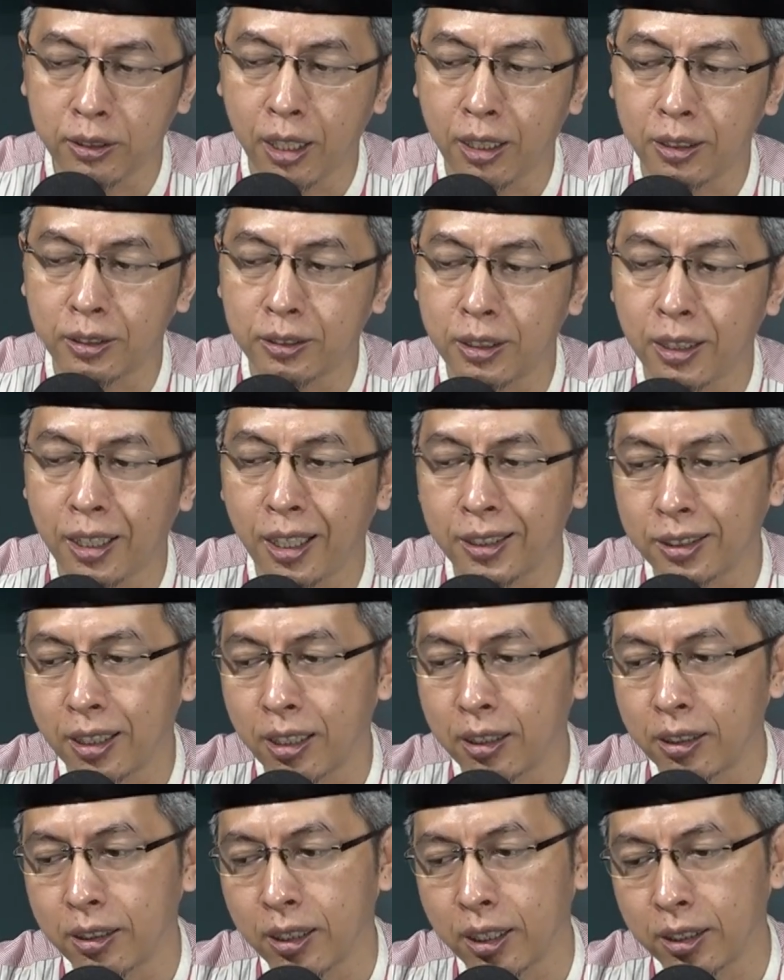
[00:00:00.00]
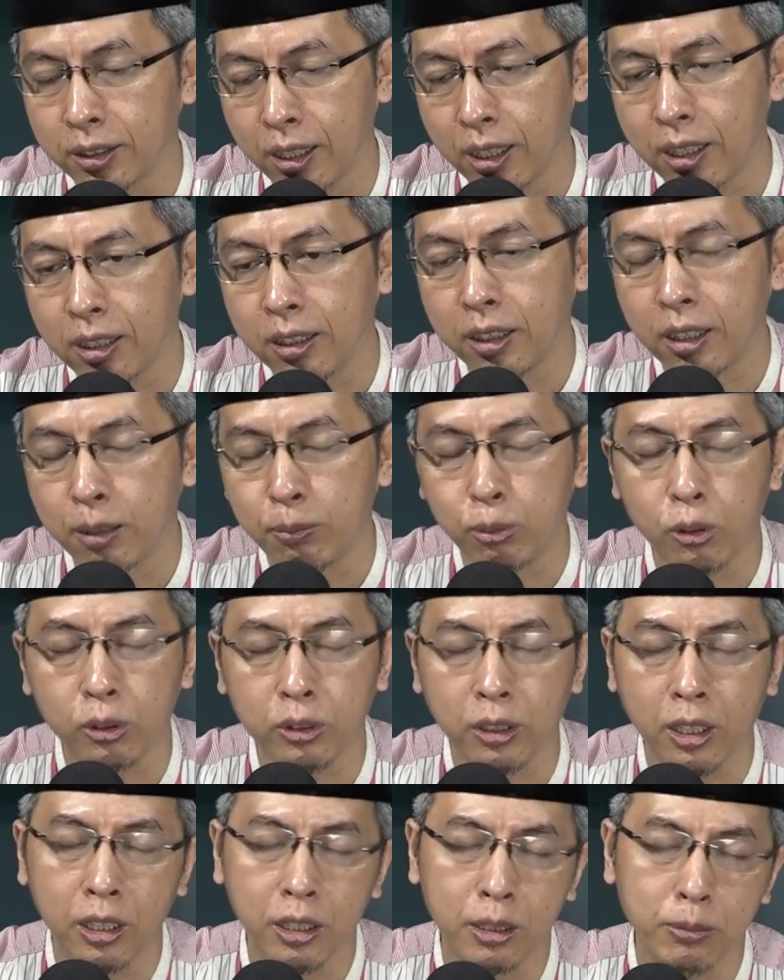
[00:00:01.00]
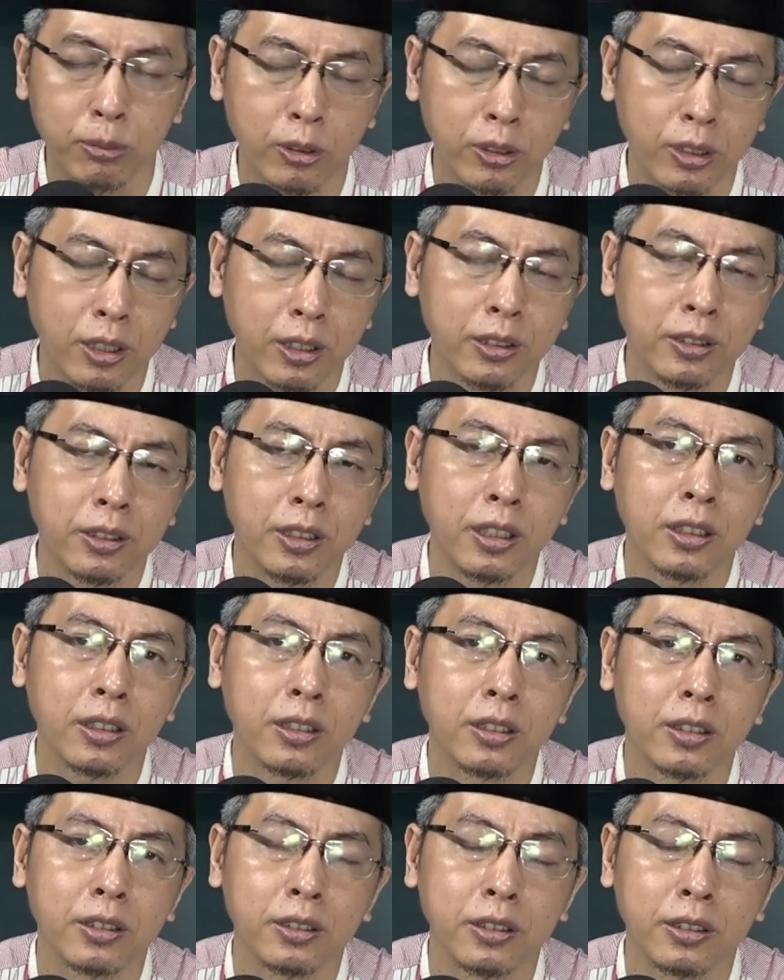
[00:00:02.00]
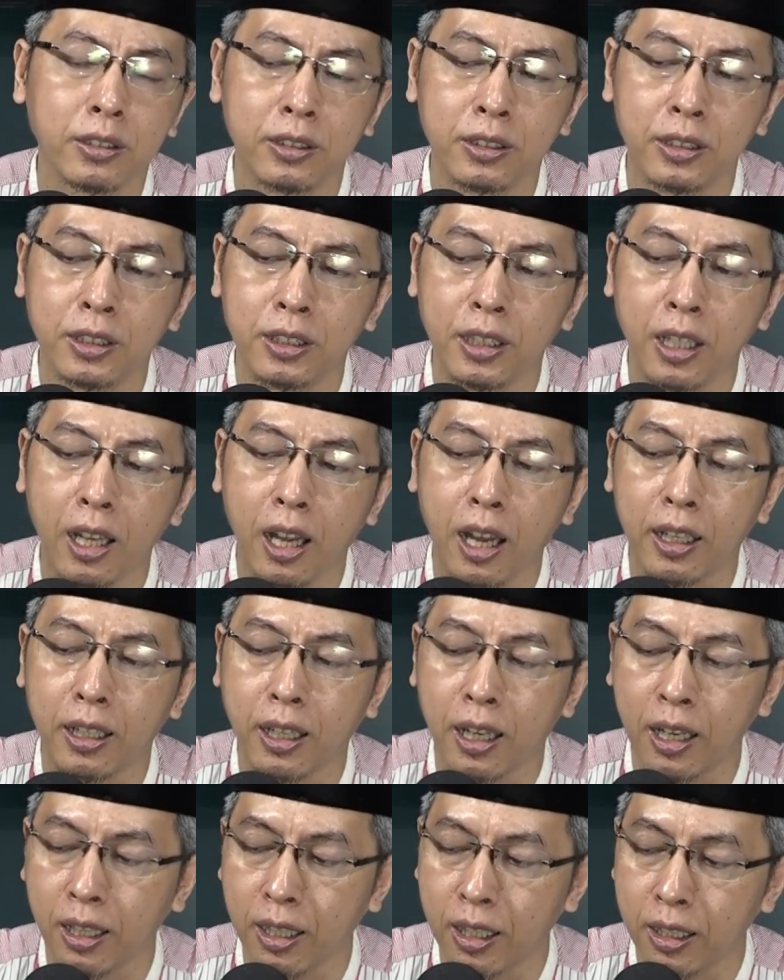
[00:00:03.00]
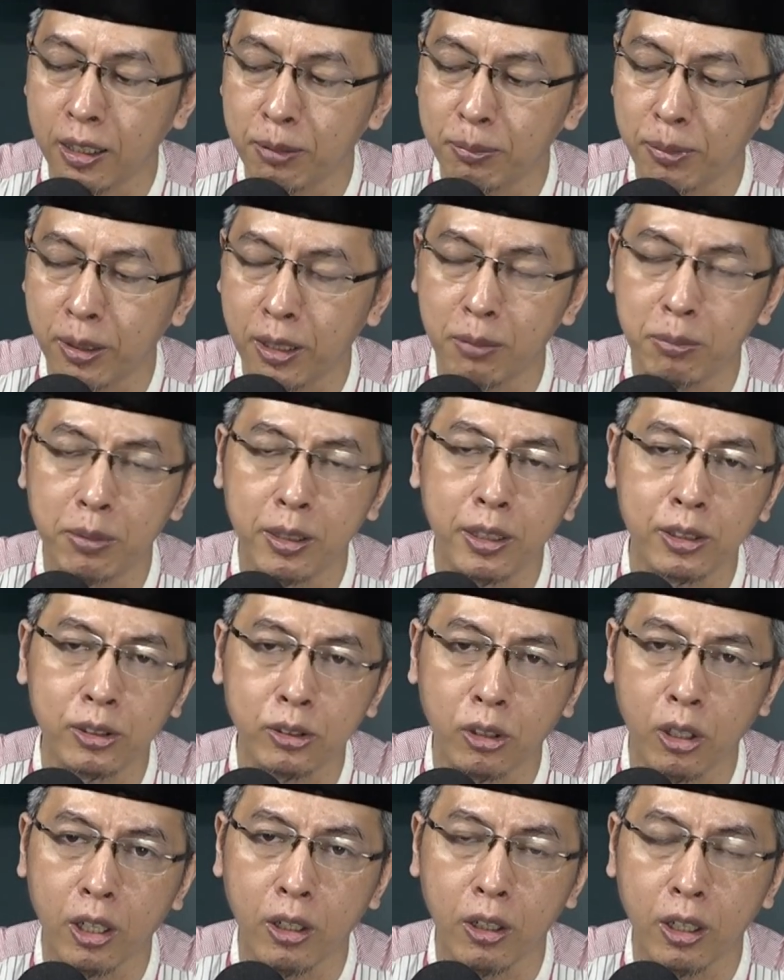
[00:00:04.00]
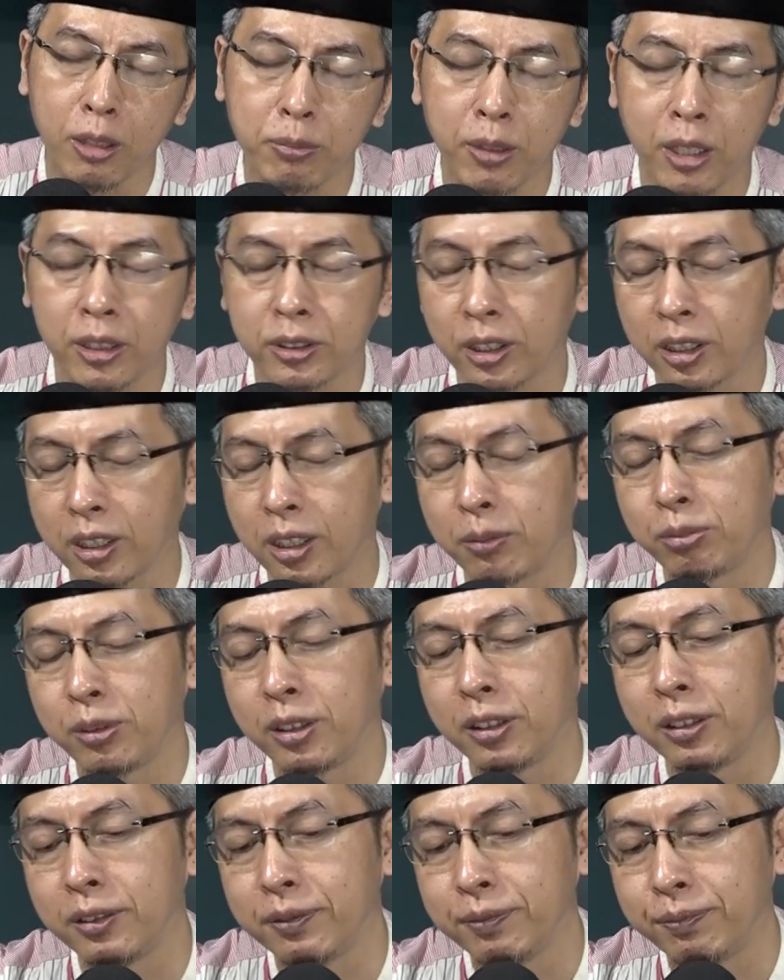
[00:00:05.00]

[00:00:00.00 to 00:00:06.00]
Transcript: kekasaran-kekasaran, keburukan-keburukan yang diarahkan kepada Bani Israel oleh bangsa Kipti.